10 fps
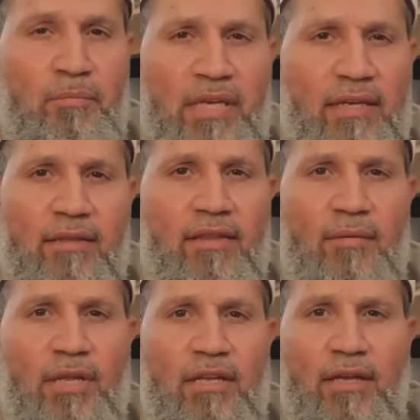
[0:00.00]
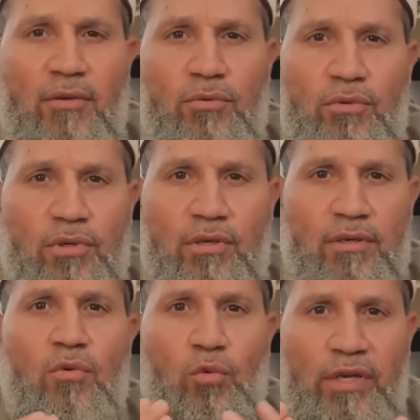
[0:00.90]
مين صبري نخنوخ
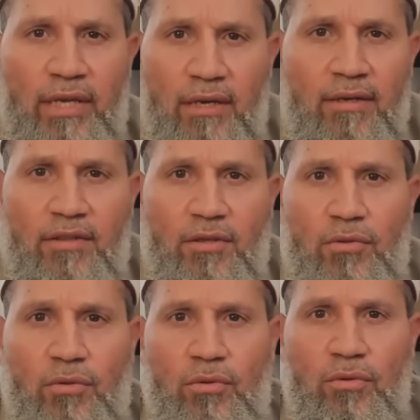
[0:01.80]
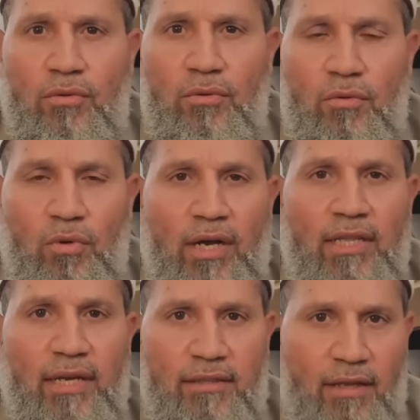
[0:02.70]
وإيه قصته
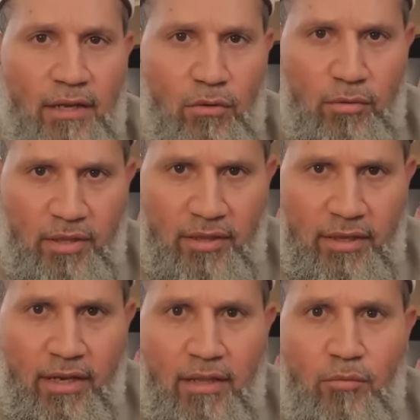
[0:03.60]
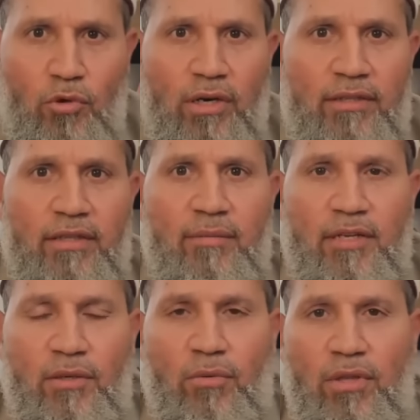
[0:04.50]
وهل يا ترى هو مستاهل
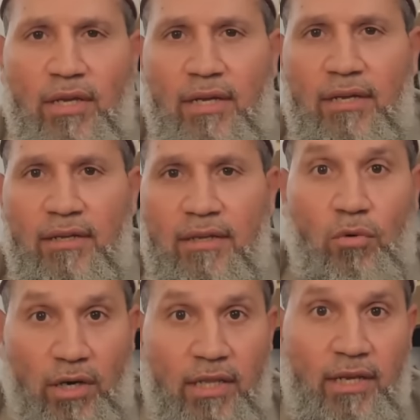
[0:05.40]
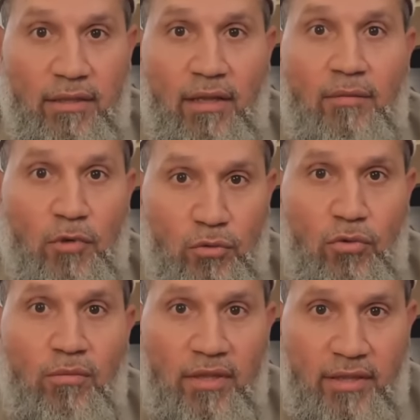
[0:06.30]
المقدمة دي كلها وهل يا ترى
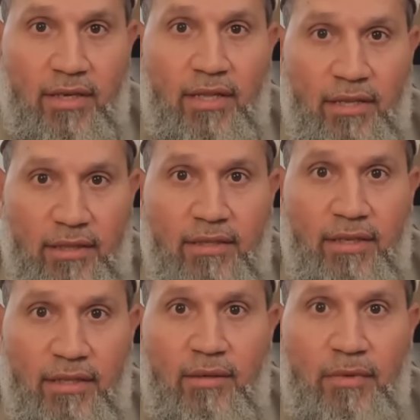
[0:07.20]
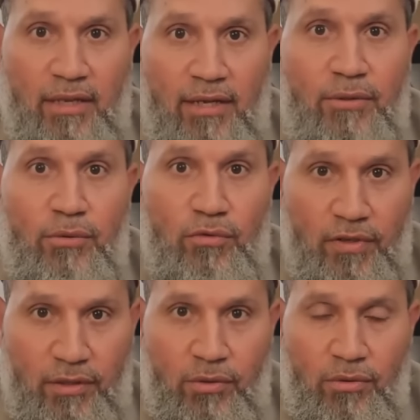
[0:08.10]
الموضوع مستاهل إن احنا نعمل عنه
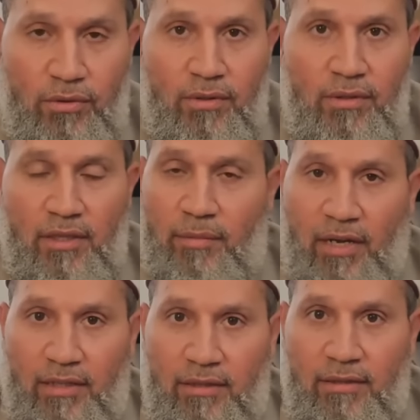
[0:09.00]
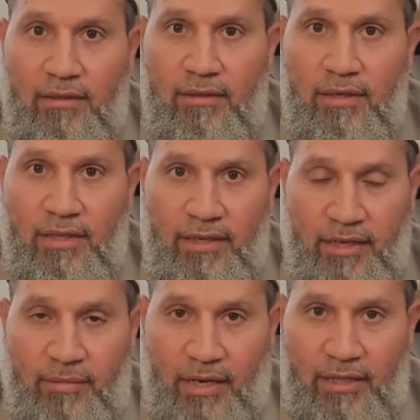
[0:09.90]
فيديو طبعا
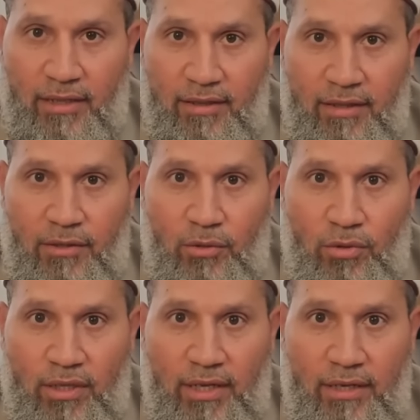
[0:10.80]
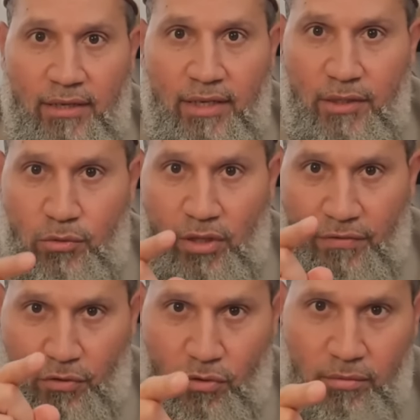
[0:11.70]
الإجابة على الأسئلة دي كلها أنتوا
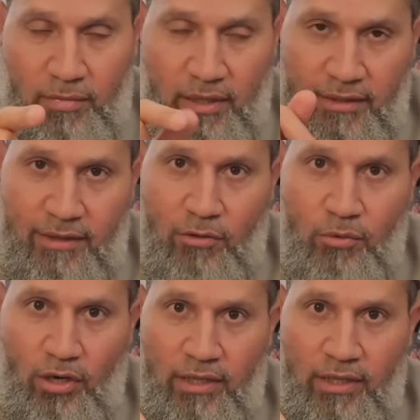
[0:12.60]
نفسكم اللي هتجاوبوا